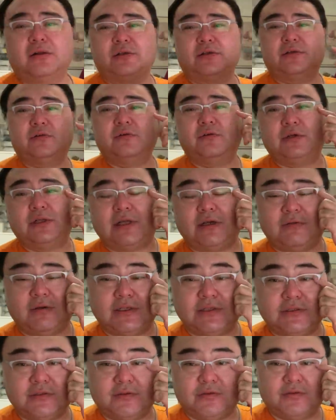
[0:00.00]
的成功有很大
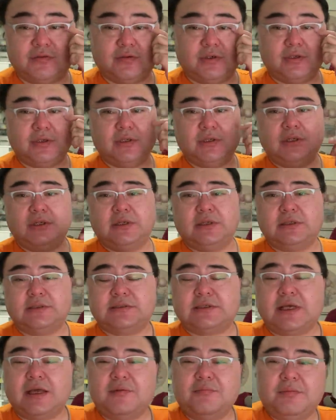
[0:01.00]
关系。就是说
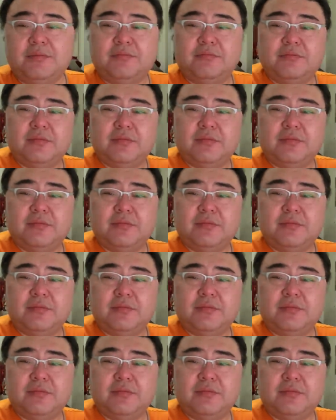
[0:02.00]
在，